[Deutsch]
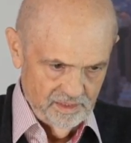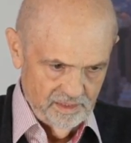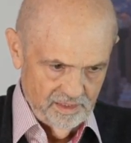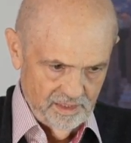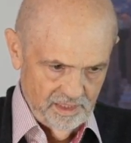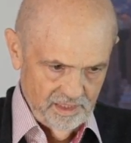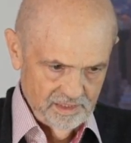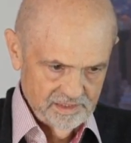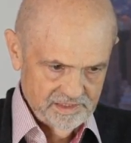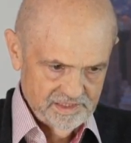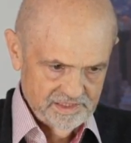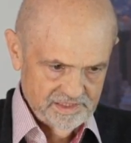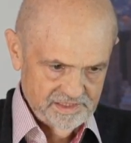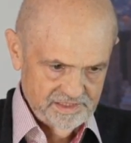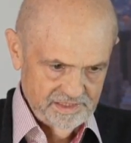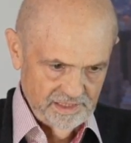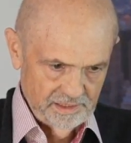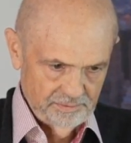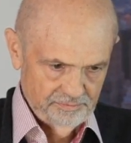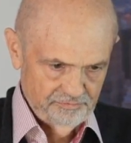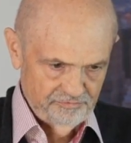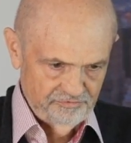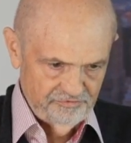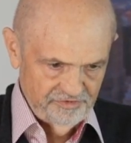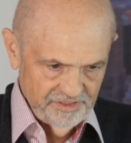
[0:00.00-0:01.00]
Als
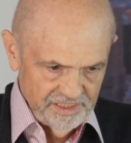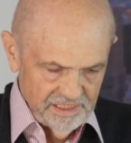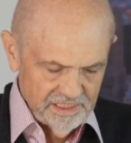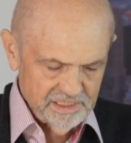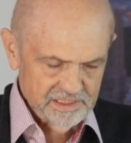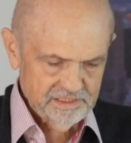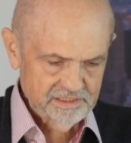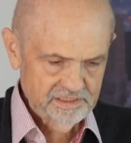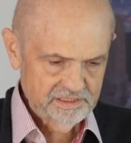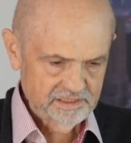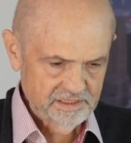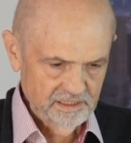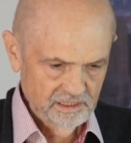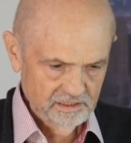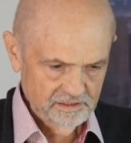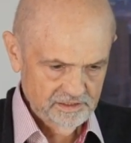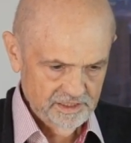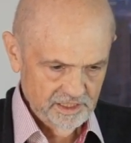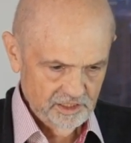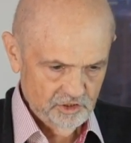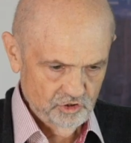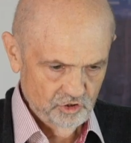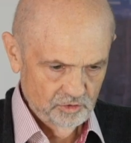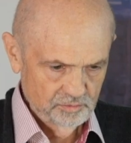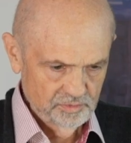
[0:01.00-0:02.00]
der Pfingsttag
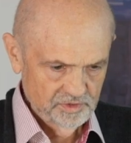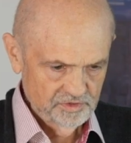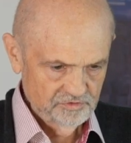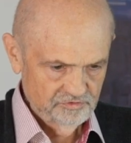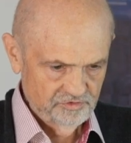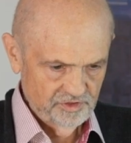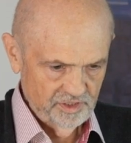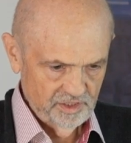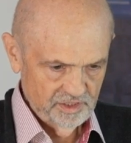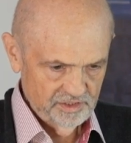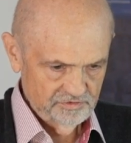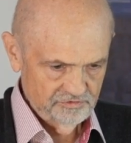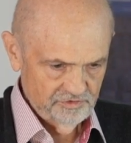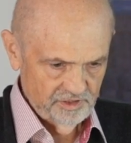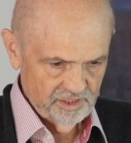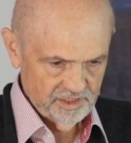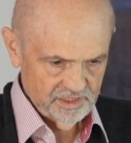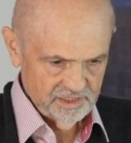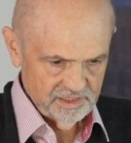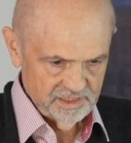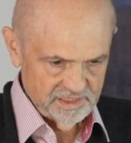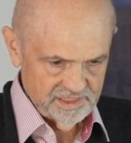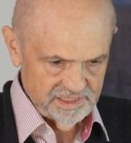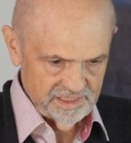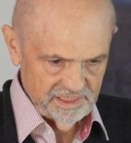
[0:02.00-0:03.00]
gekommen war,
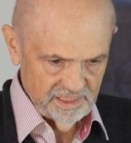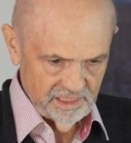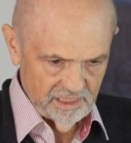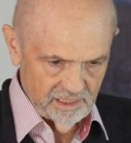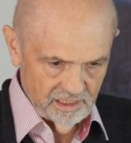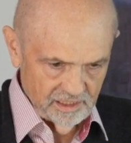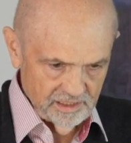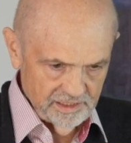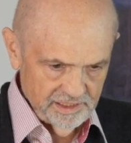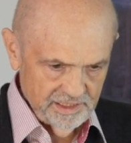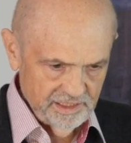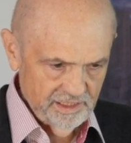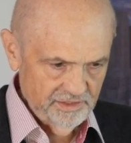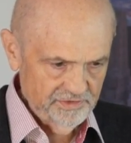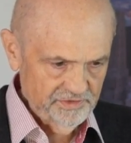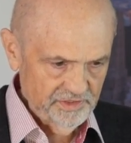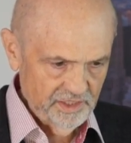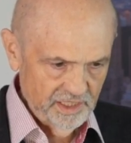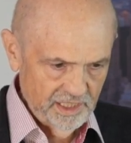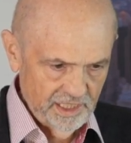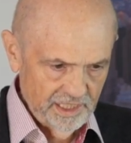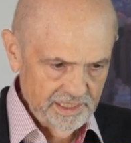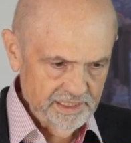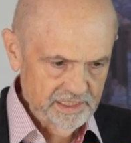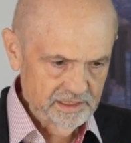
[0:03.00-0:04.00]
waren sie alle an
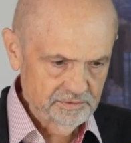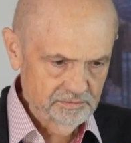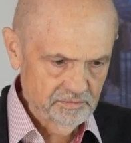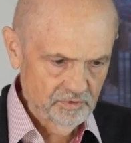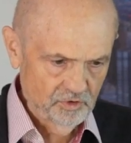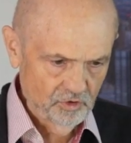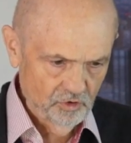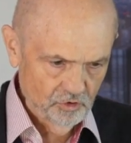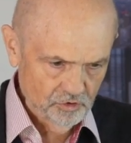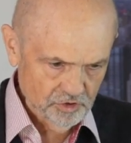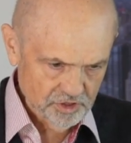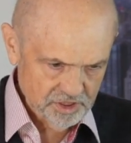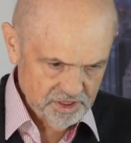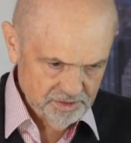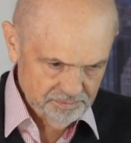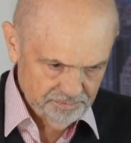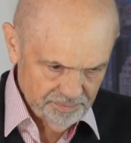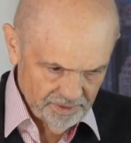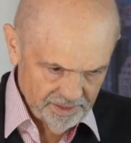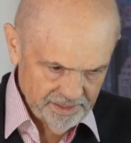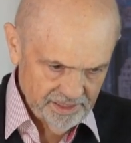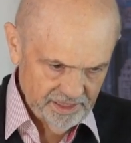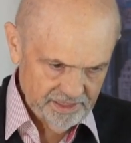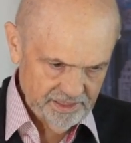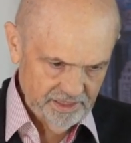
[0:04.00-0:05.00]
einem Ort
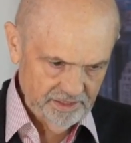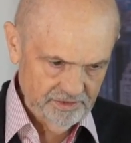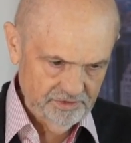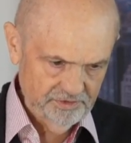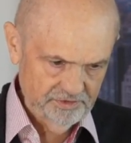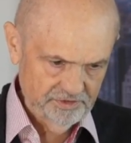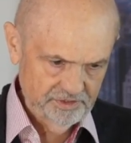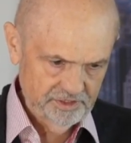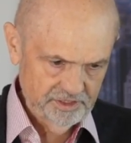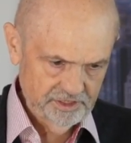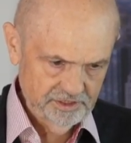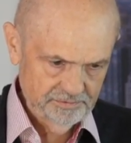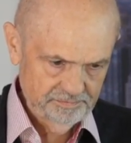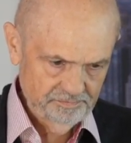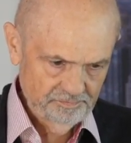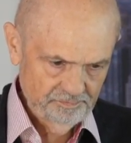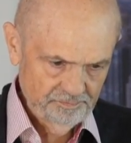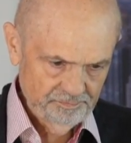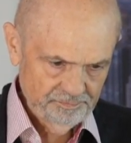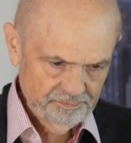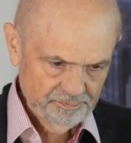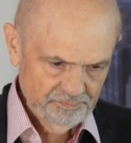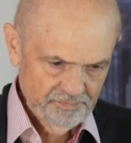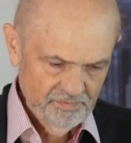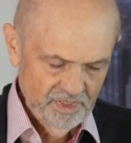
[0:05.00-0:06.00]
beieinander.
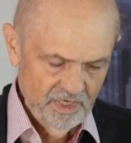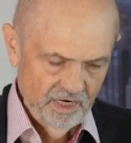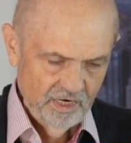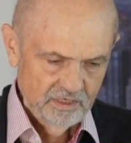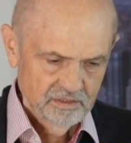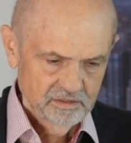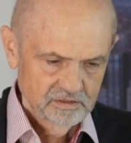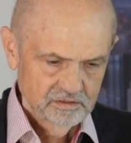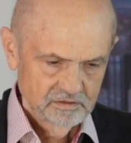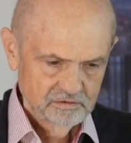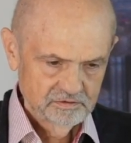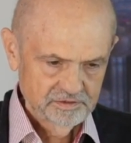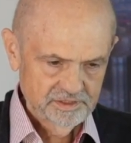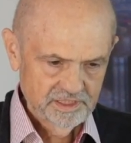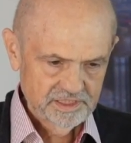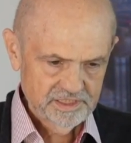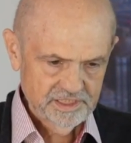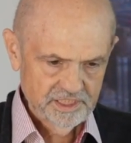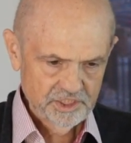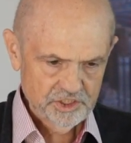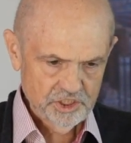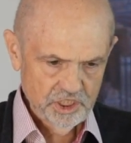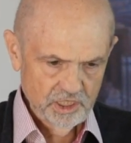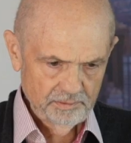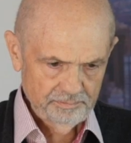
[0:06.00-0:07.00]
Und es
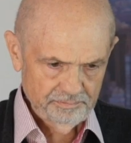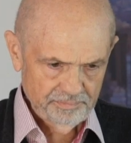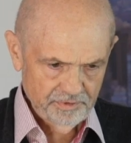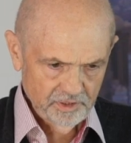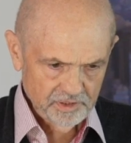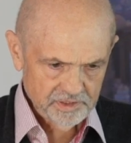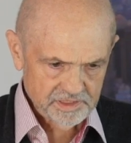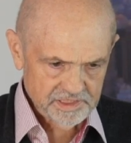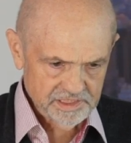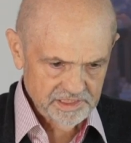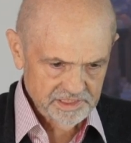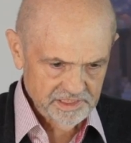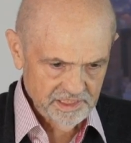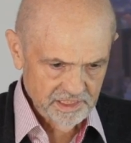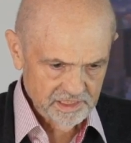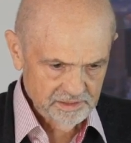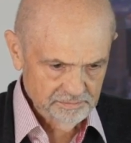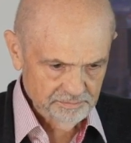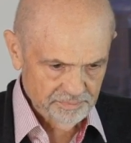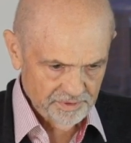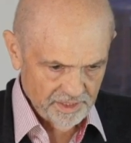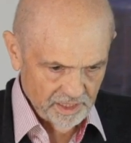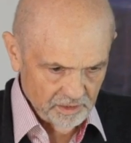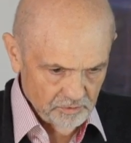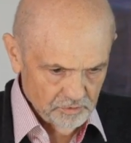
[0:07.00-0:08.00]
geschah plötzlich
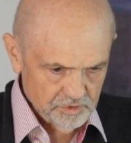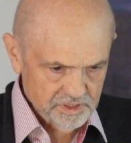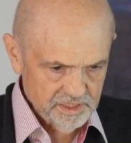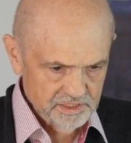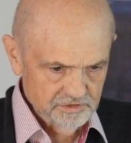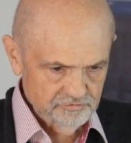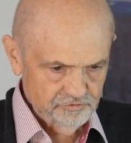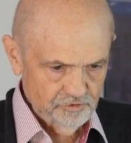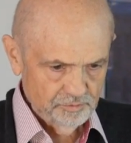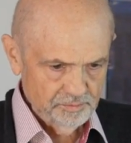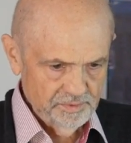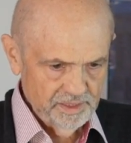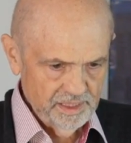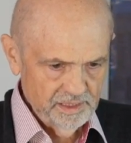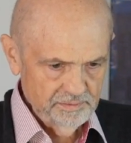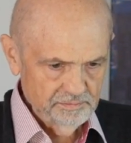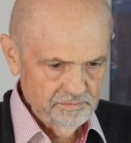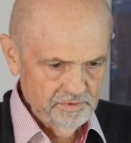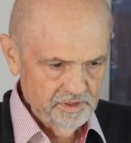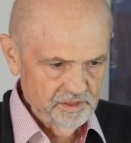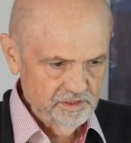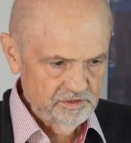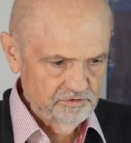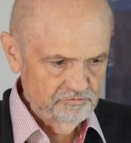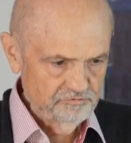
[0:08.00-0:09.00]
ein Brausen vom
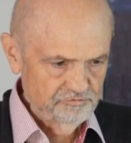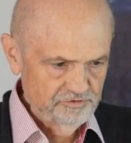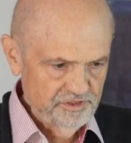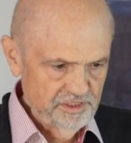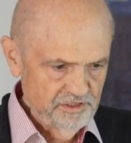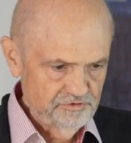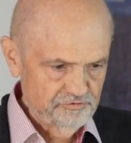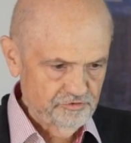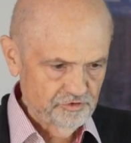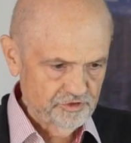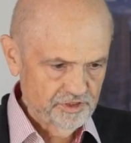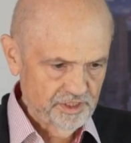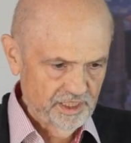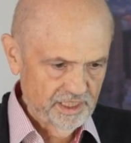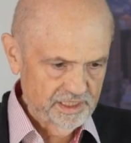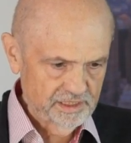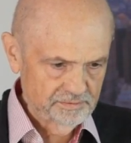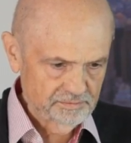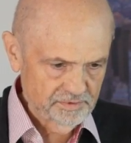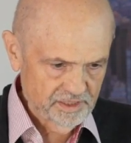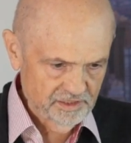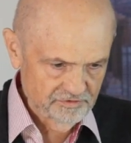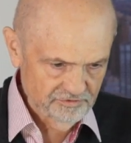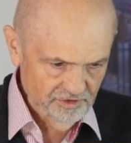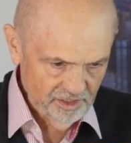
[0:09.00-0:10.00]
Himmel wie von
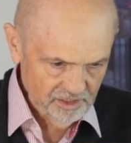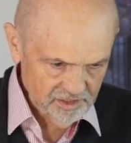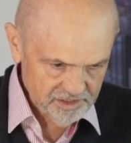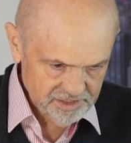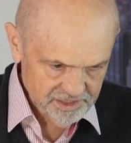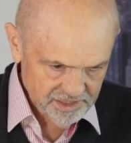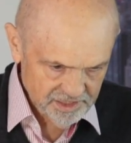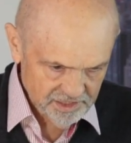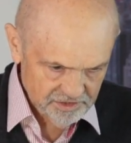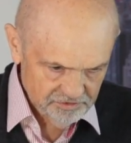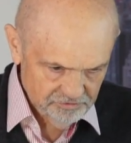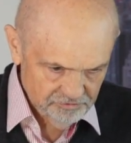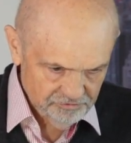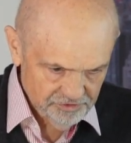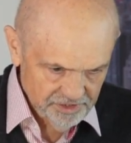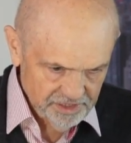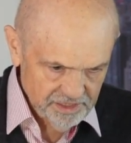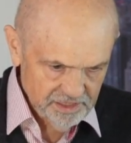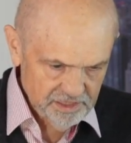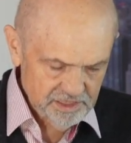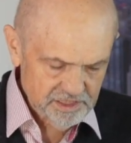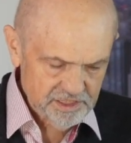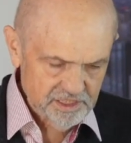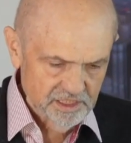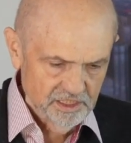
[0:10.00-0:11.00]
einem gewaltigen
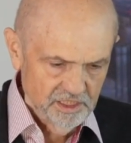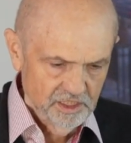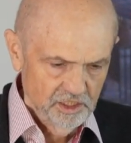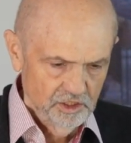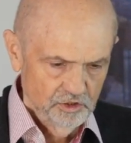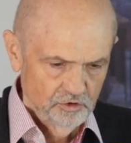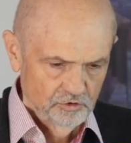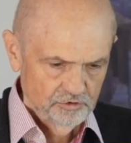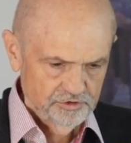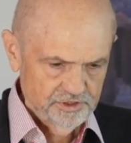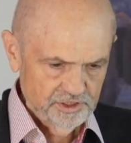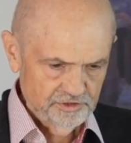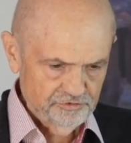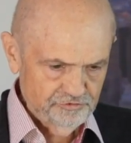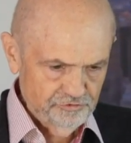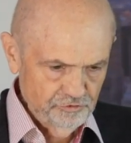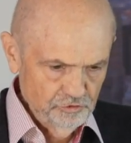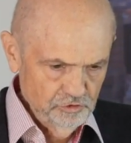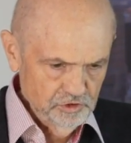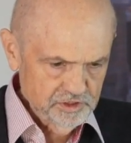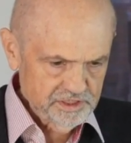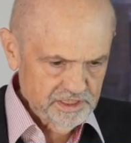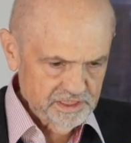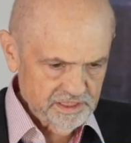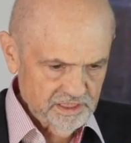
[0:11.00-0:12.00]
Wind und
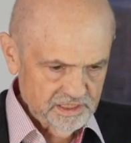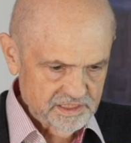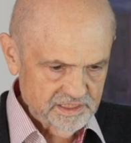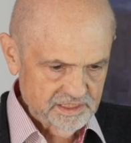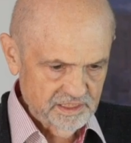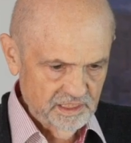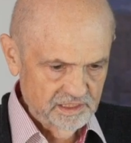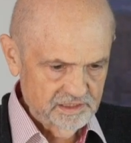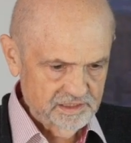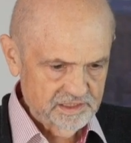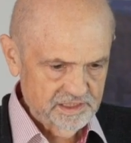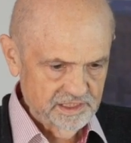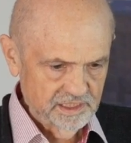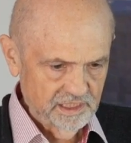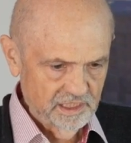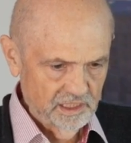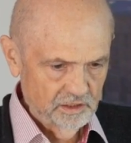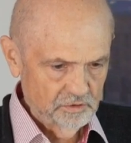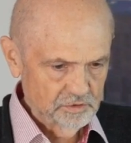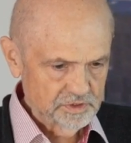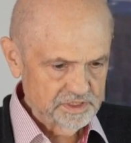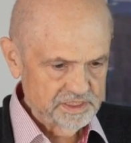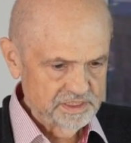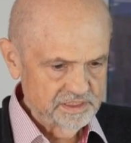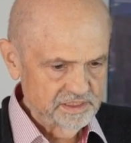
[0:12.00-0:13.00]
erfüllte das ganze
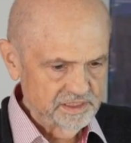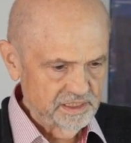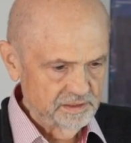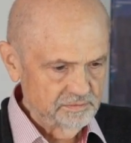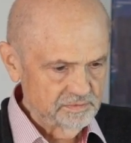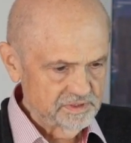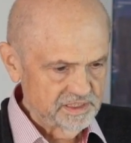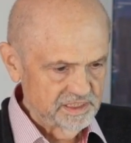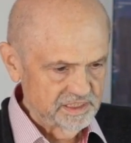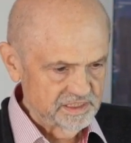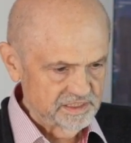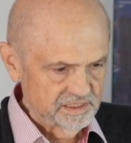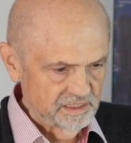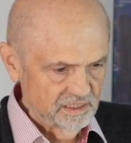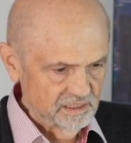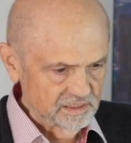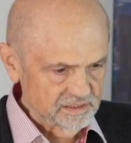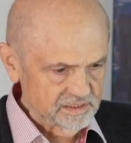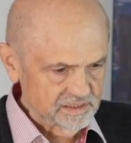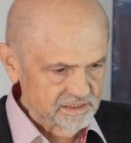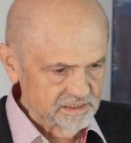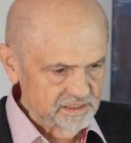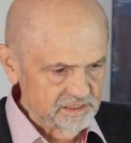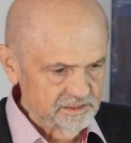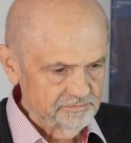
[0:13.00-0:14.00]
Haus, in dem sie
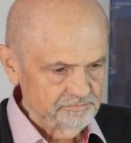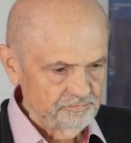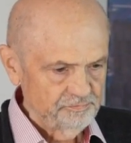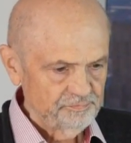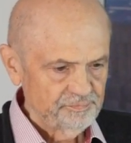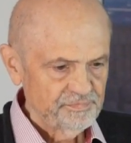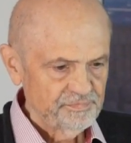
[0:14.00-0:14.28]
saßen.